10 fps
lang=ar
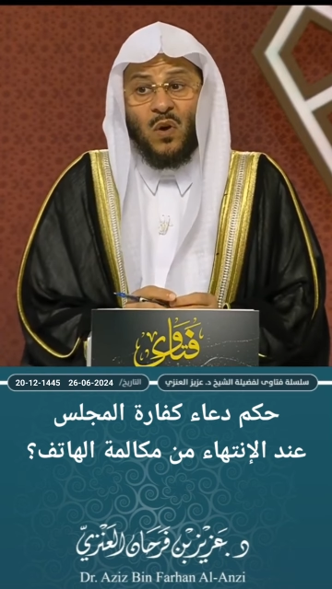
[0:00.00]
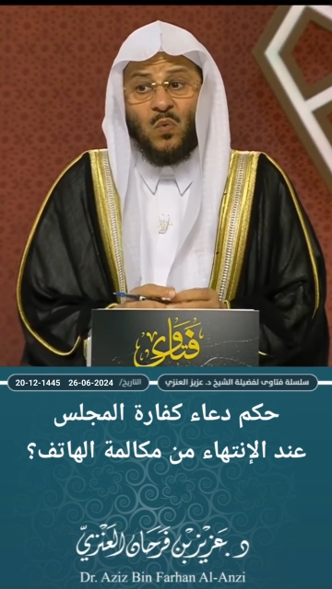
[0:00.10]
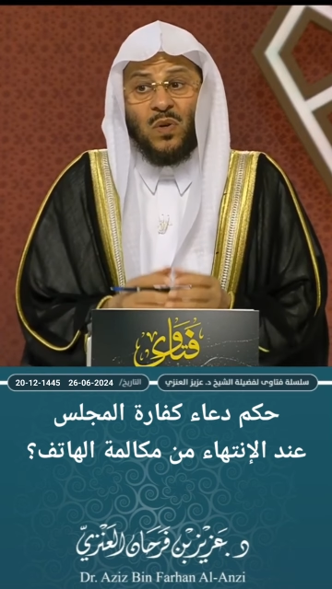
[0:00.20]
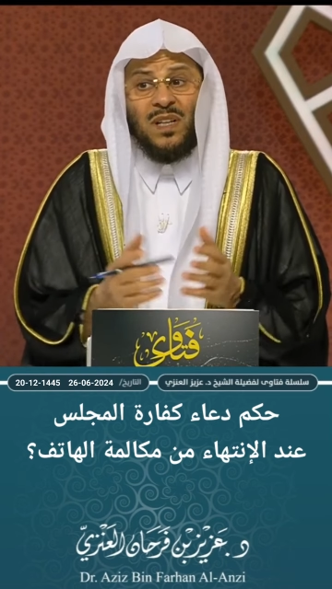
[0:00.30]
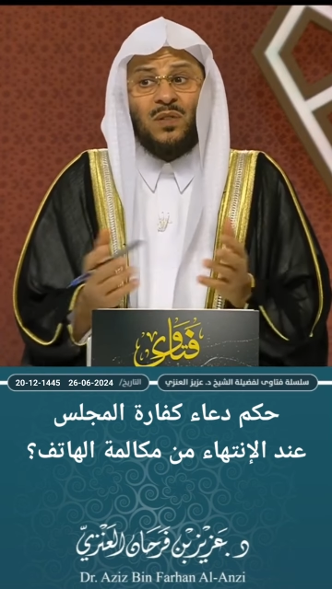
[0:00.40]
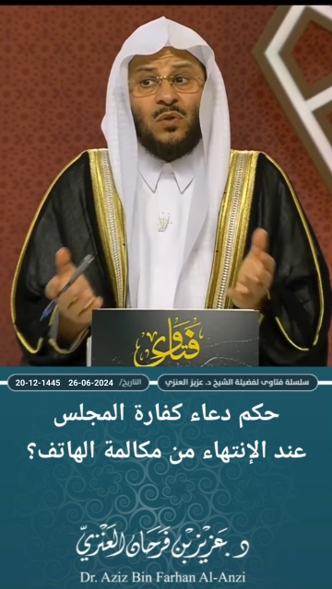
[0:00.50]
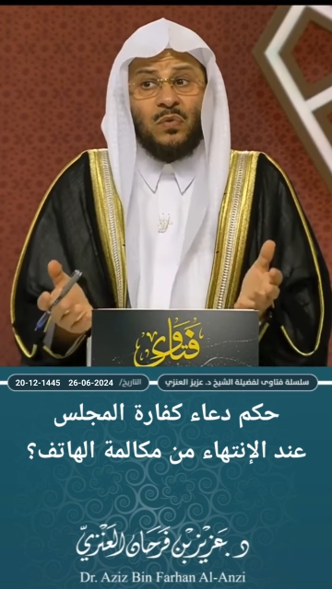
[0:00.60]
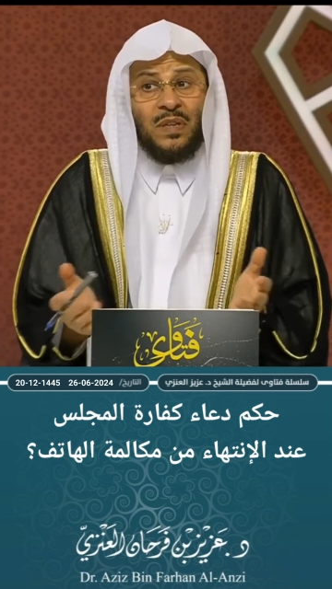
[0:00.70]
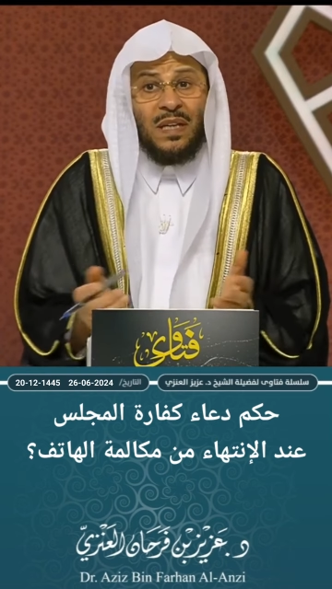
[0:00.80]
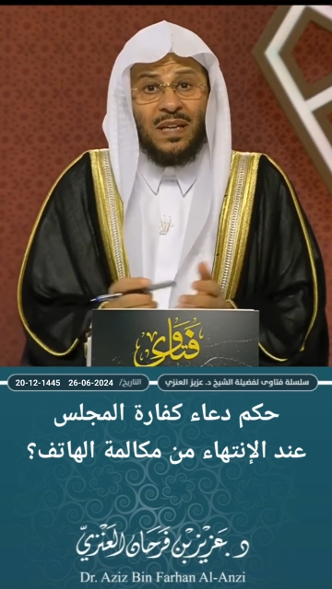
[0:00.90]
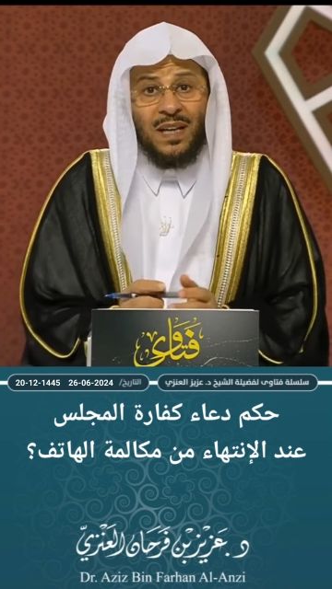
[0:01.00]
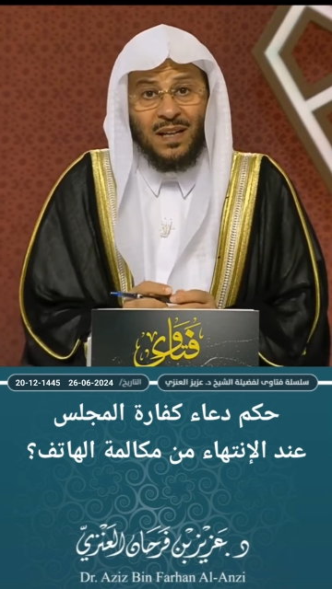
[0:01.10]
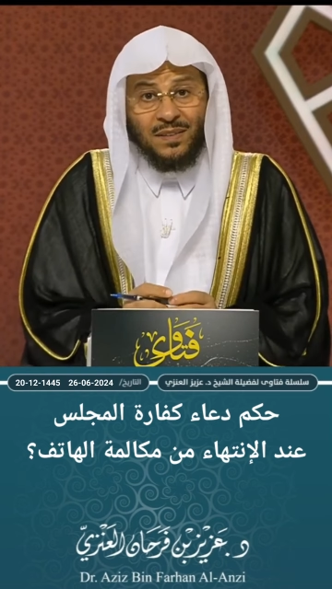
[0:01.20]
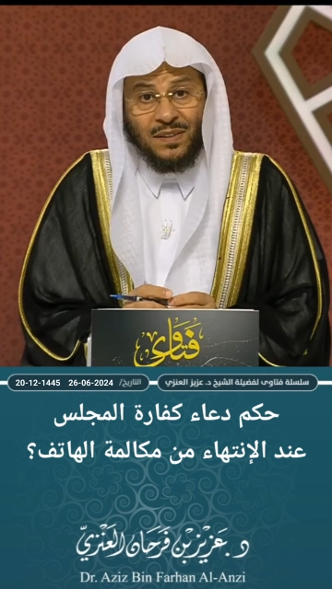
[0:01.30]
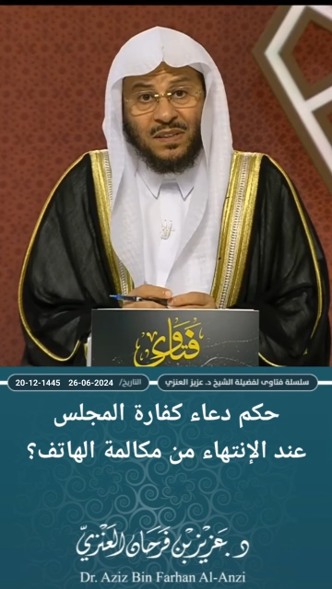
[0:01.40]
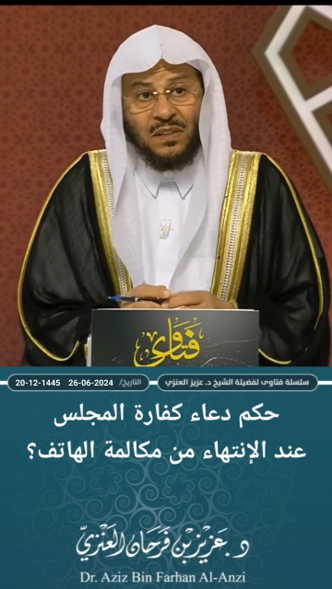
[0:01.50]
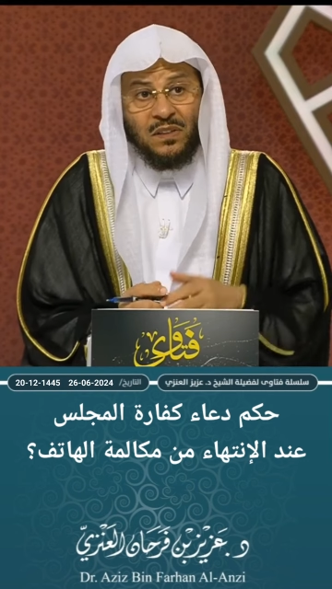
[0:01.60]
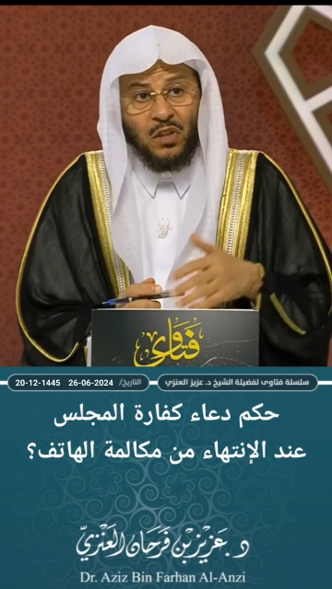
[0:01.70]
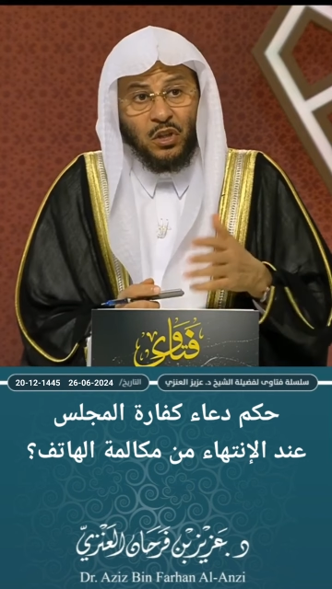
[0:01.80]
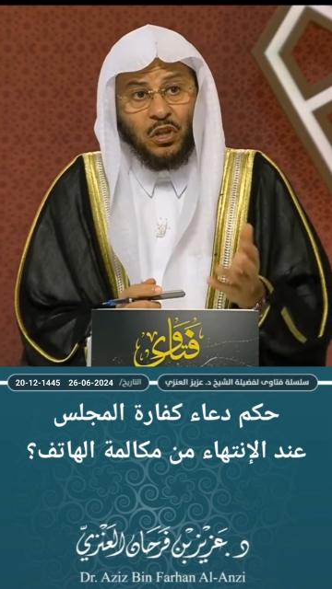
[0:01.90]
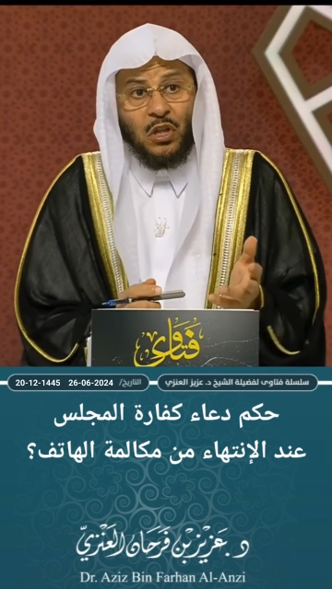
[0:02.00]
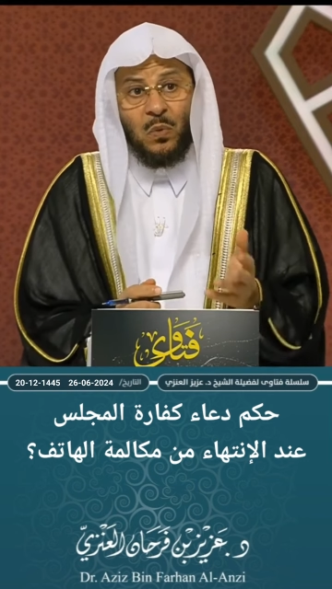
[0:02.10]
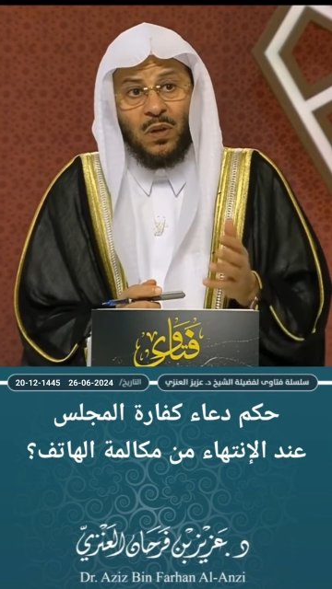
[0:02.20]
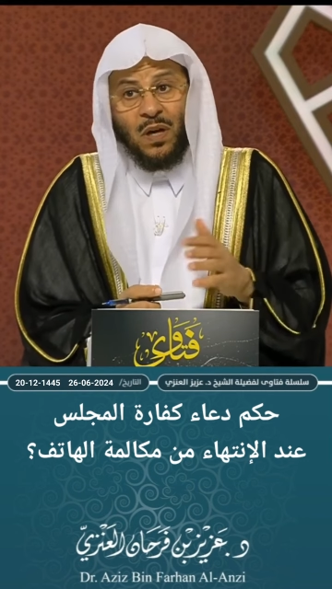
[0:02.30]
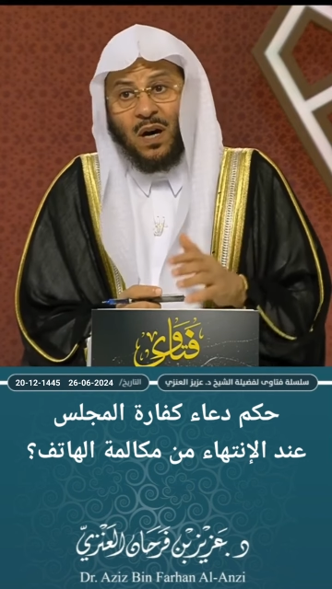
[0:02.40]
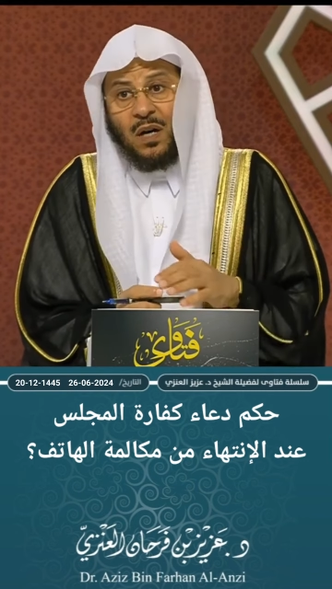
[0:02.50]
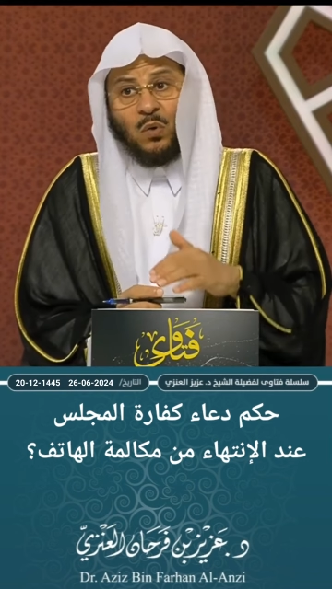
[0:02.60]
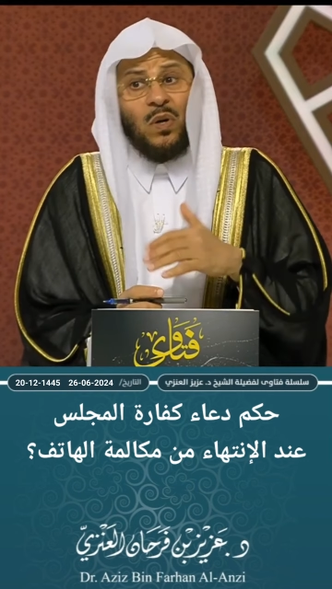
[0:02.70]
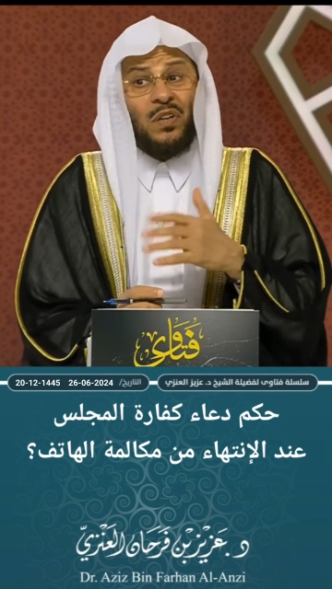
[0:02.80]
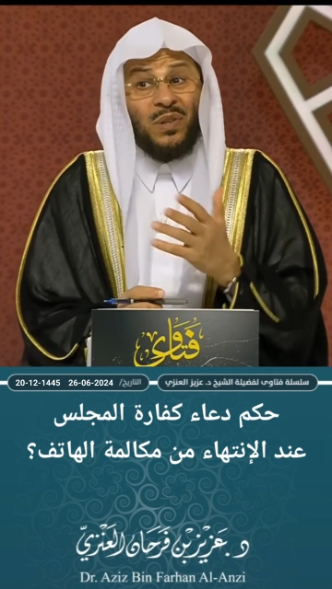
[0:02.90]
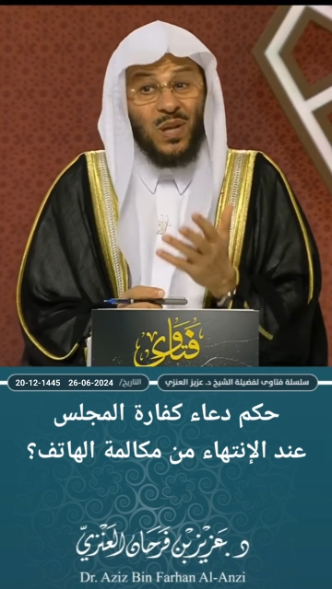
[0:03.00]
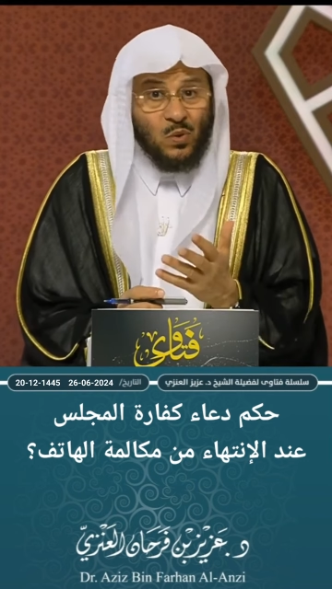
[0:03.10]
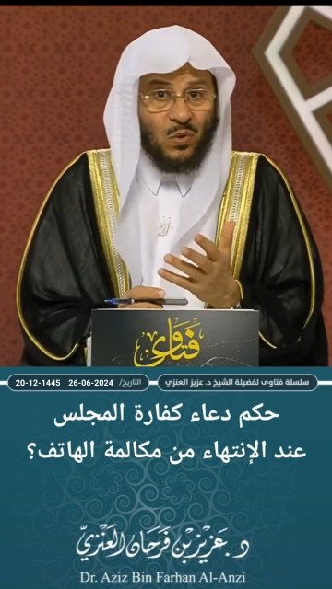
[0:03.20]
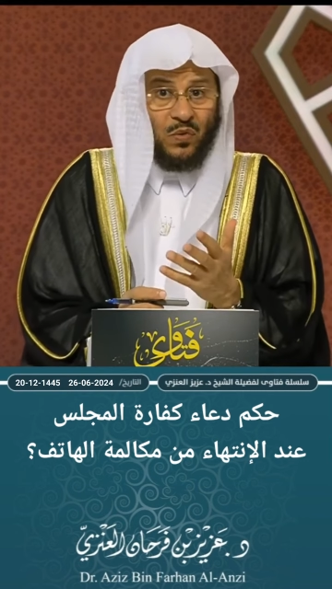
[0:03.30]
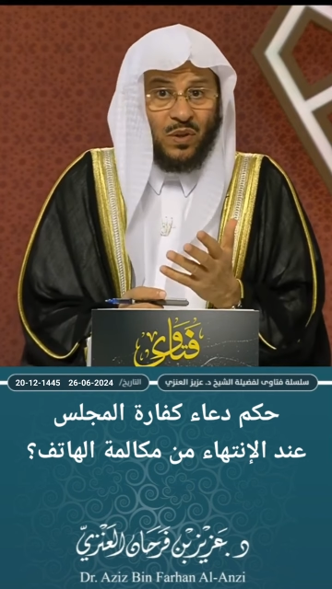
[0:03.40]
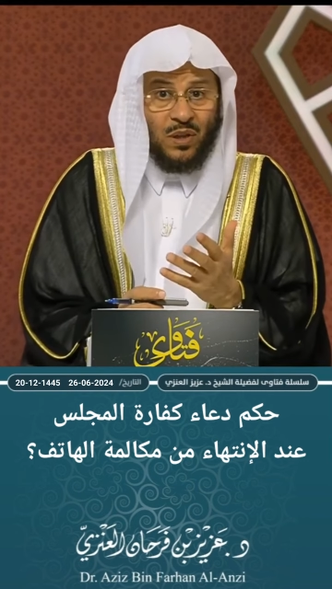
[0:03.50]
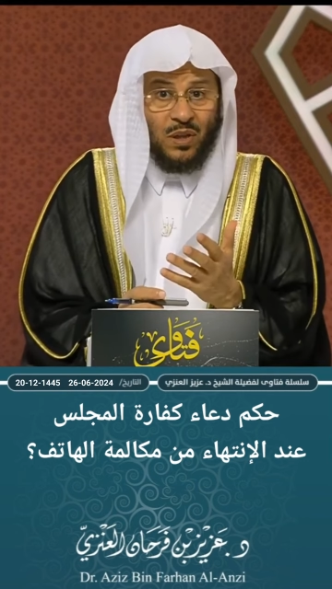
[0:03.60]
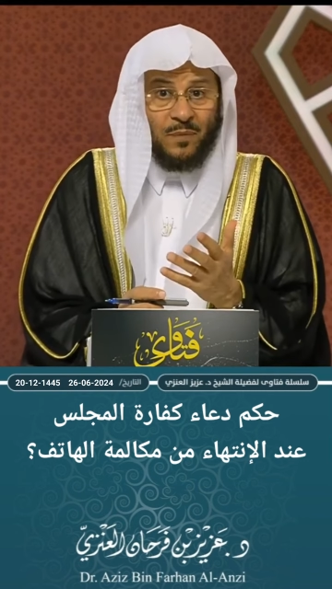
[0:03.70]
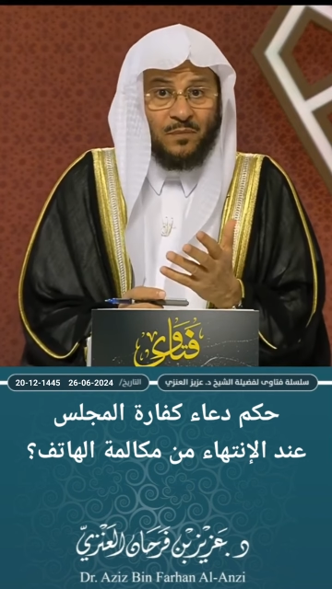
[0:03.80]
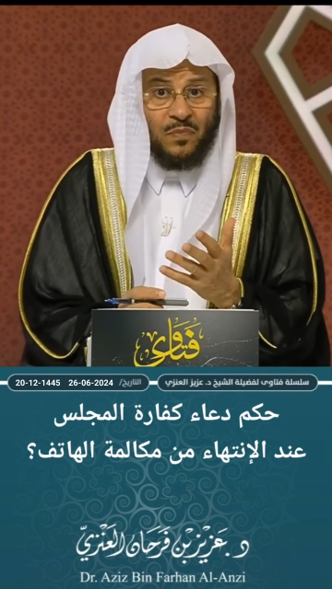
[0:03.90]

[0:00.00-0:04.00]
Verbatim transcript: ويكثر فيه اللغط يعني القيل والقال وقد يحصل فيه